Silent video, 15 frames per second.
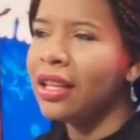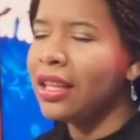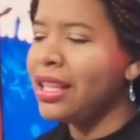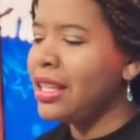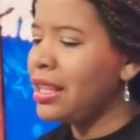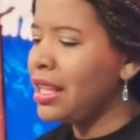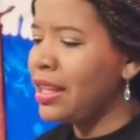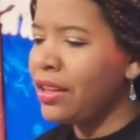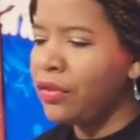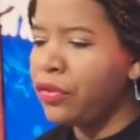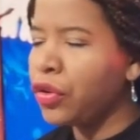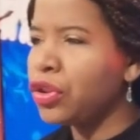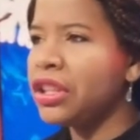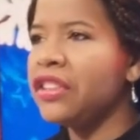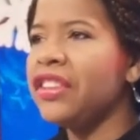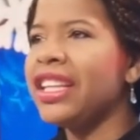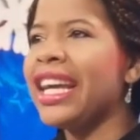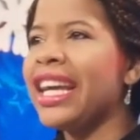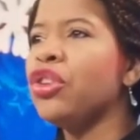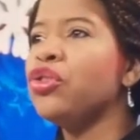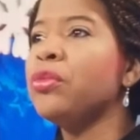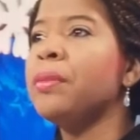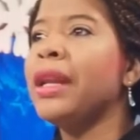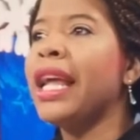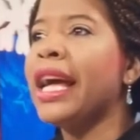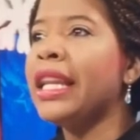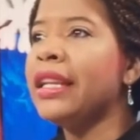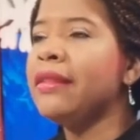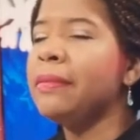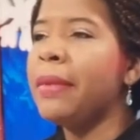y de fortificar los
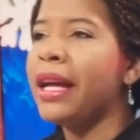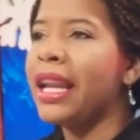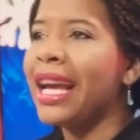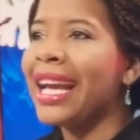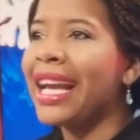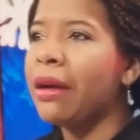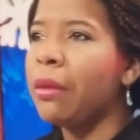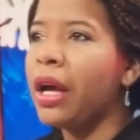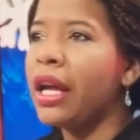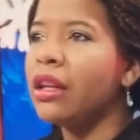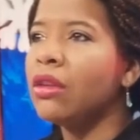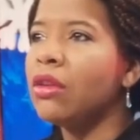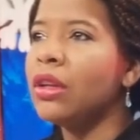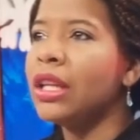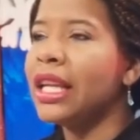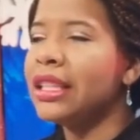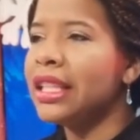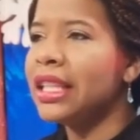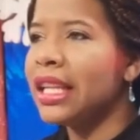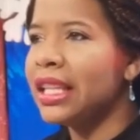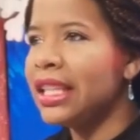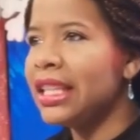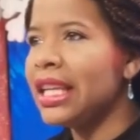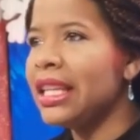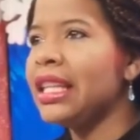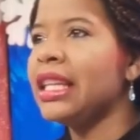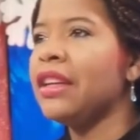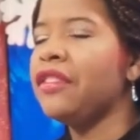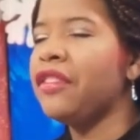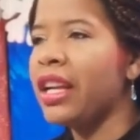planes para acabar con la tiranía de
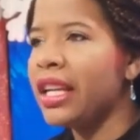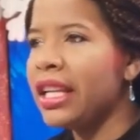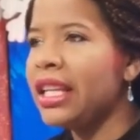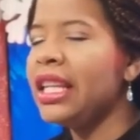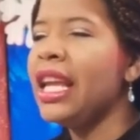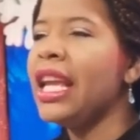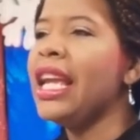Rafael